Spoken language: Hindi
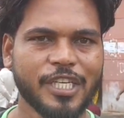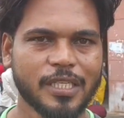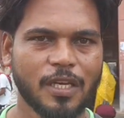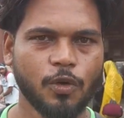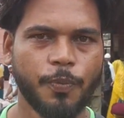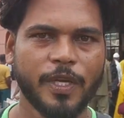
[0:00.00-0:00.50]

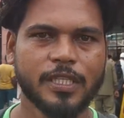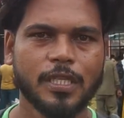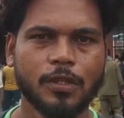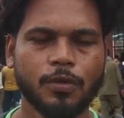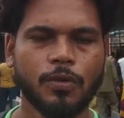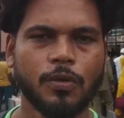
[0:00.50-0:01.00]
स्टेशन
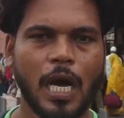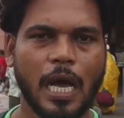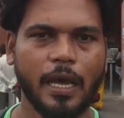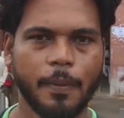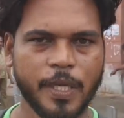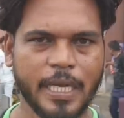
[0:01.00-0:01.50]
उपस्थित हूँ
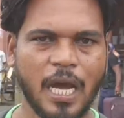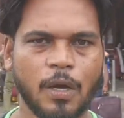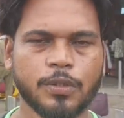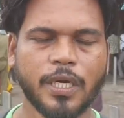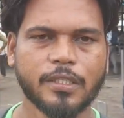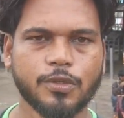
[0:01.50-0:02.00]
अभी
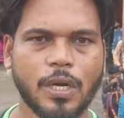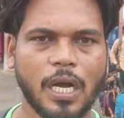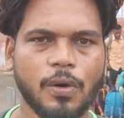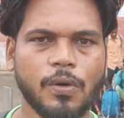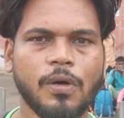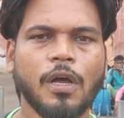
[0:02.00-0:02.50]
यहाँ उतर चुका
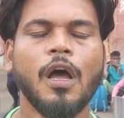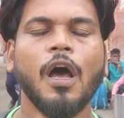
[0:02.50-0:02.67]
हूँ